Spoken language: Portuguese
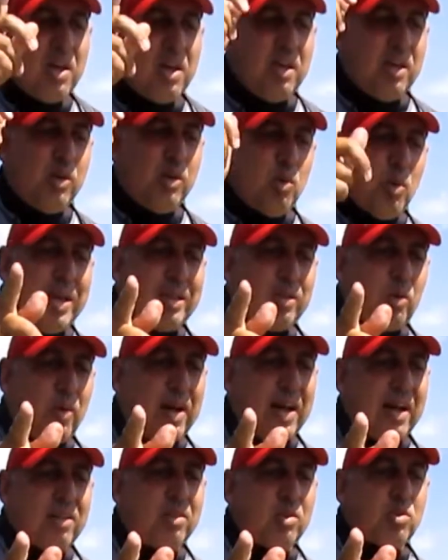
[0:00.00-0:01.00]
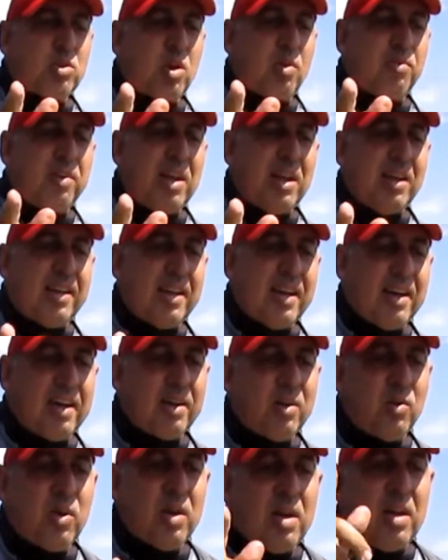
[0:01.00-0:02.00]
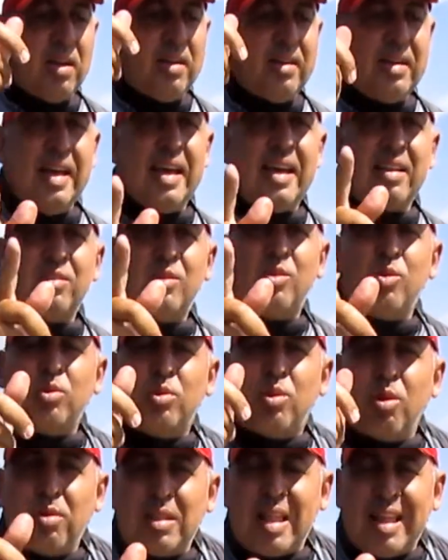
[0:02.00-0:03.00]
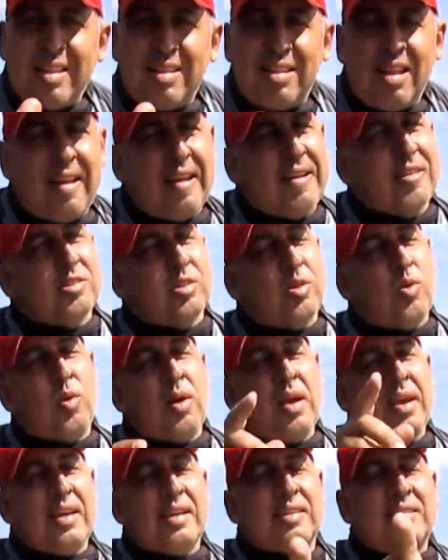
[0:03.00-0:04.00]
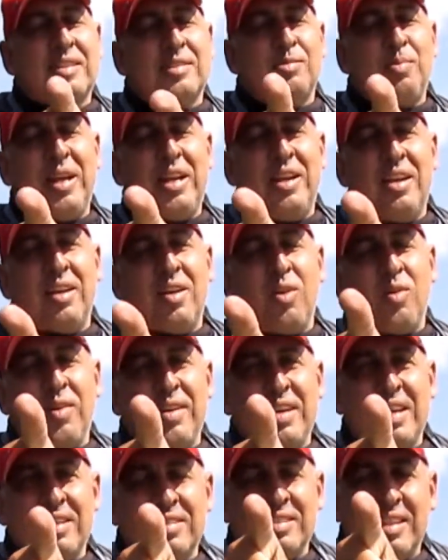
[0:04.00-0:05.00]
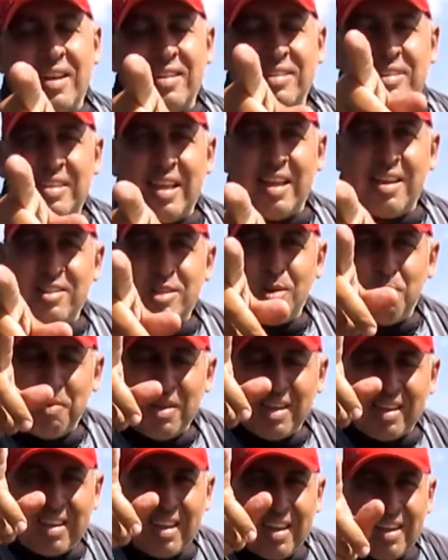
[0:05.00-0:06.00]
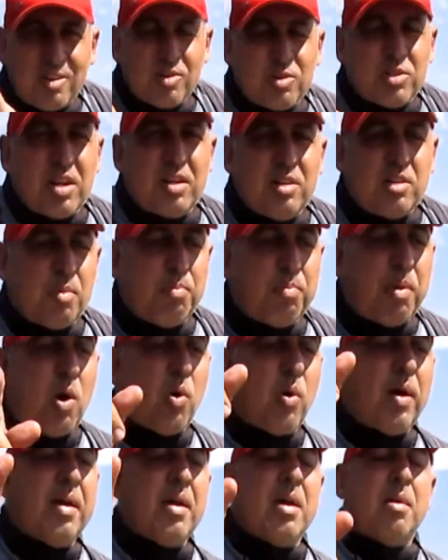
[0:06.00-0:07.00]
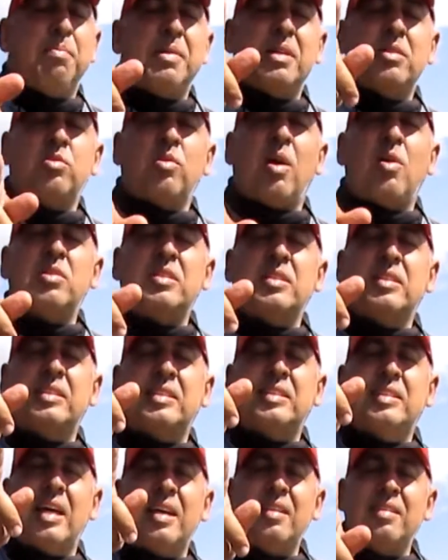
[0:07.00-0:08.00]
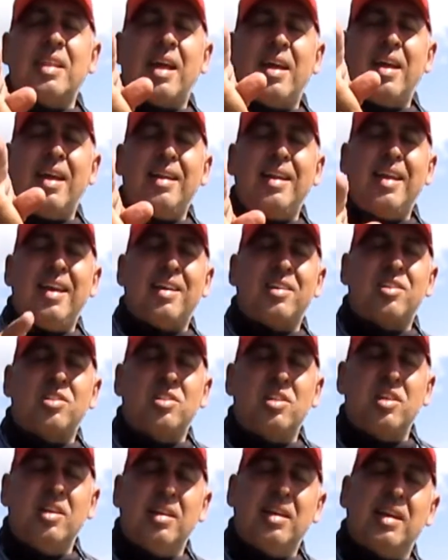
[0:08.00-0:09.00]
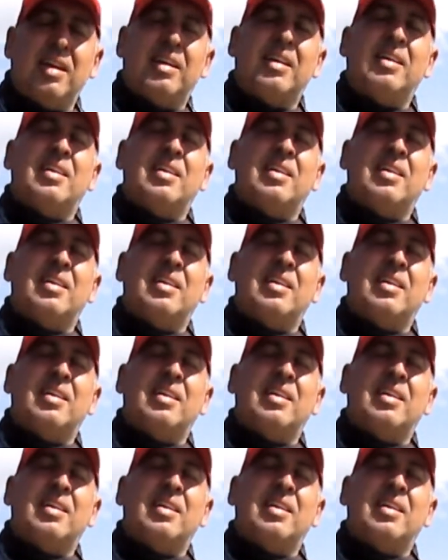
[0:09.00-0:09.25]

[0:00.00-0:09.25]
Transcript: e o Eduardo Joveliano, neto do Tedesco. Esses meninos eu conheço eles desde pequeno, gente boa, pessoal de Santa Ernestina.